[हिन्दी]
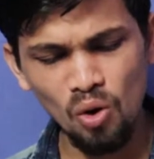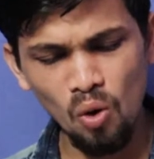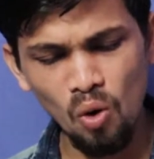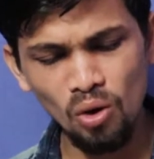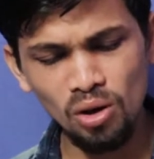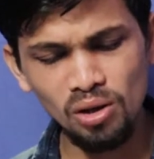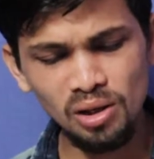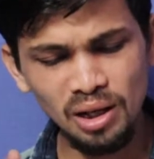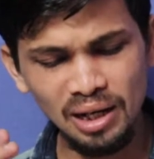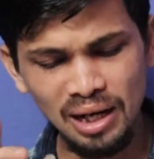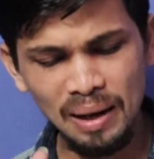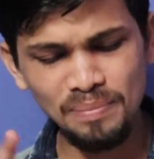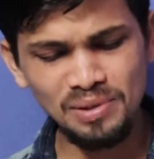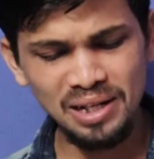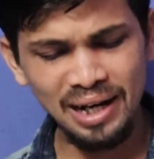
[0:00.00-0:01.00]
ओवरऑल अगर
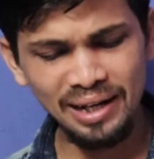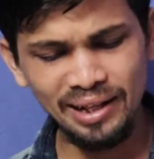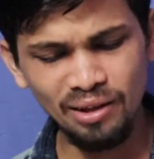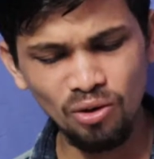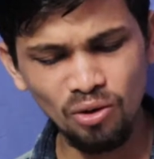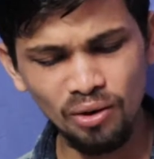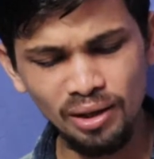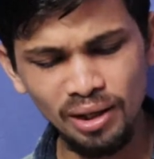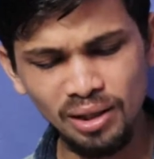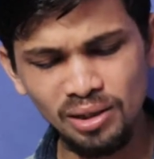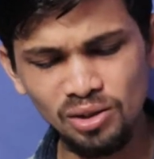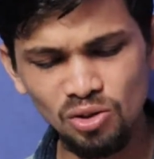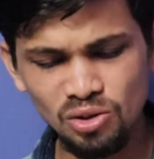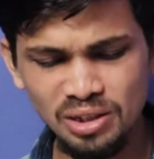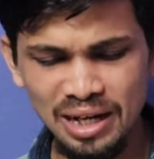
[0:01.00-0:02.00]
आप चार्ट देखोगे ना
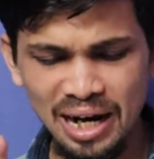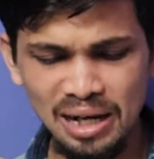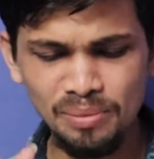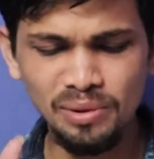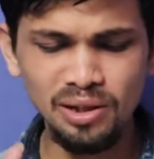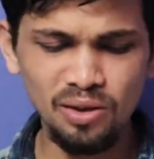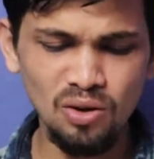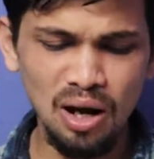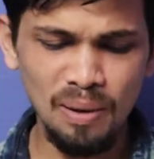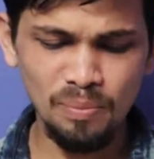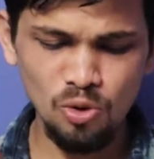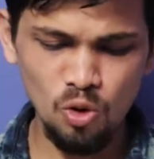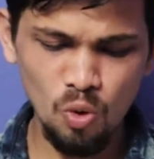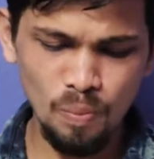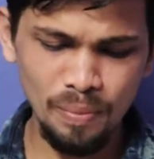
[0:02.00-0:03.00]
तो चार्ट में देखो
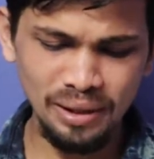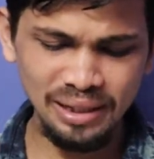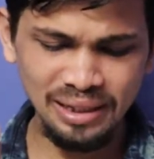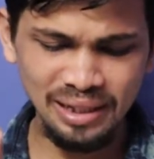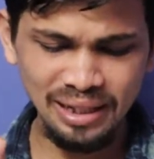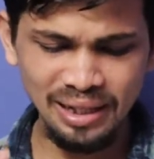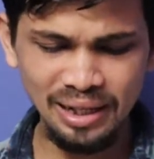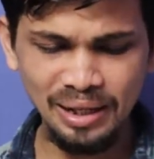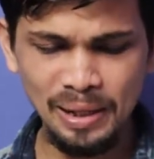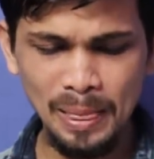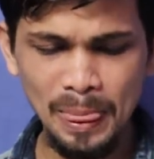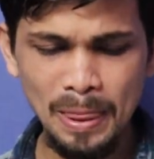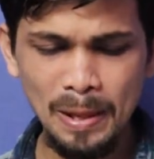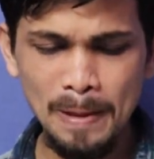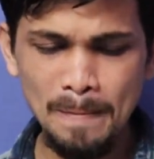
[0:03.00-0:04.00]
आपको ऊपर ही दिख रहा है
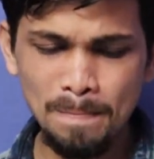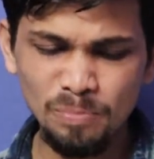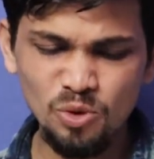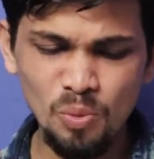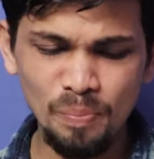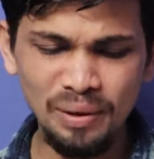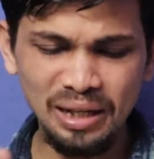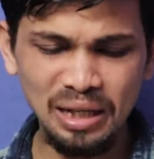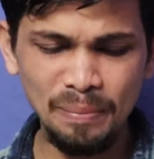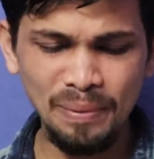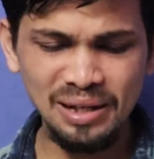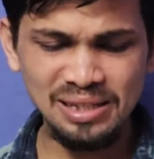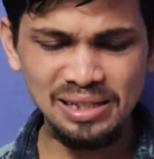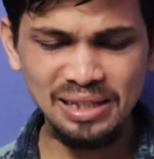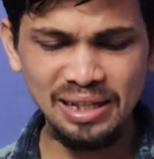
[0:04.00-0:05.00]
ऊपर के
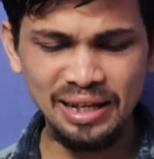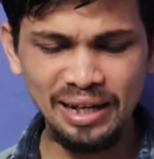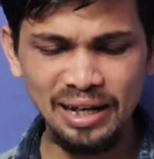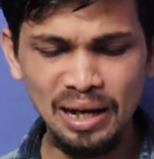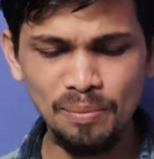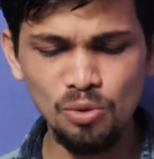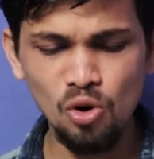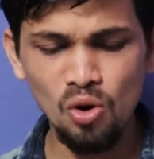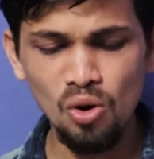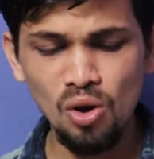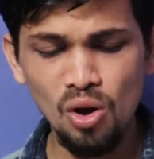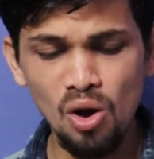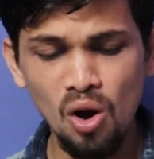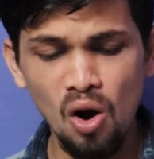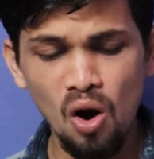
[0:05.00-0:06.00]
पास ही दिखेगा आपको
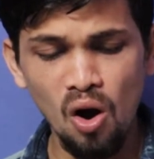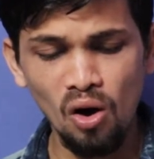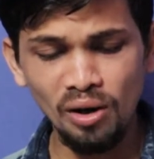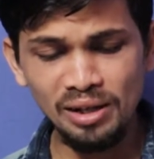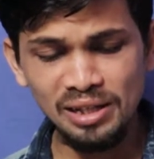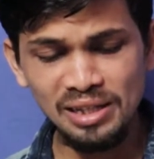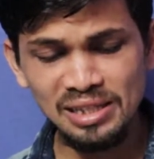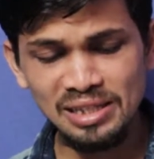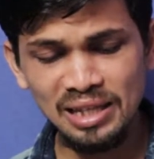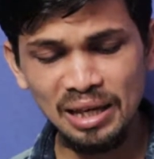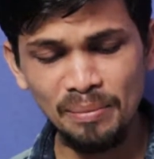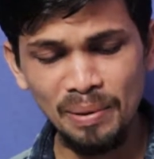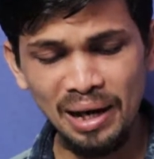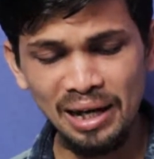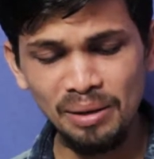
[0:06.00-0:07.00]
और
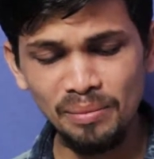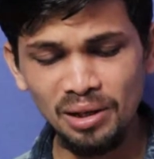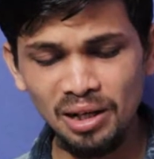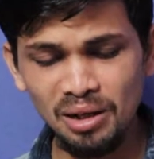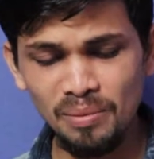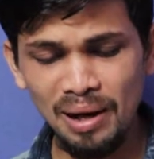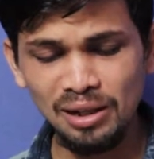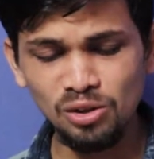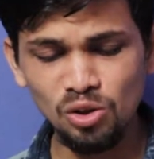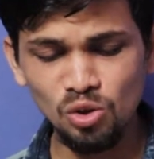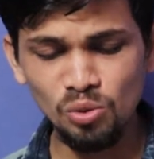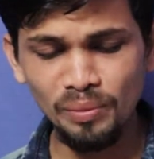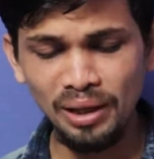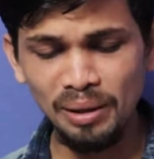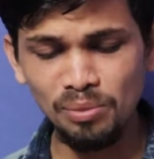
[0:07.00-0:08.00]
इसके बारे में अगर बात
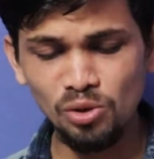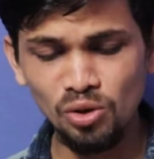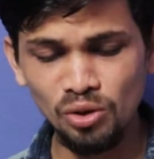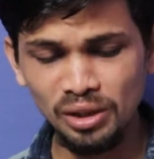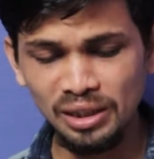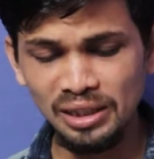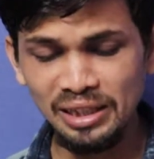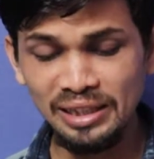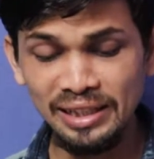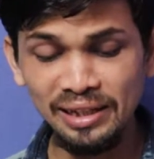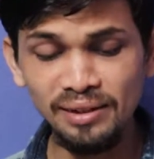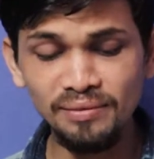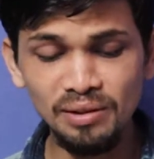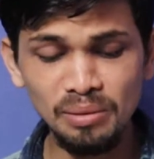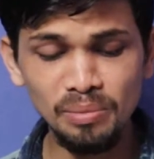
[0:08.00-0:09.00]
करूँ मैं आपको कि
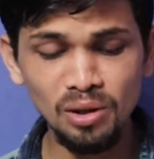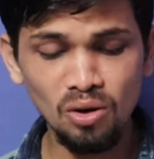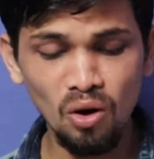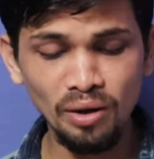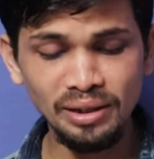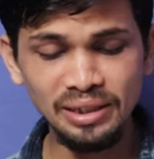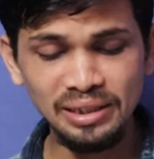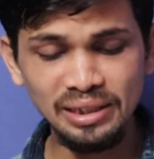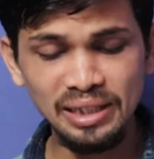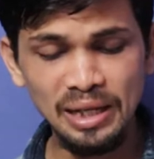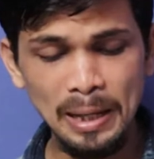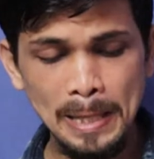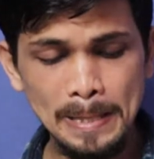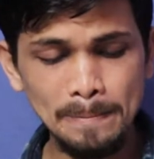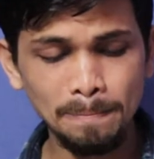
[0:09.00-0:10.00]
डिलीवरेबल क्वांटिटी
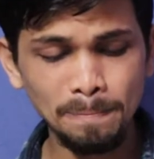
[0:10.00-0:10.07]
है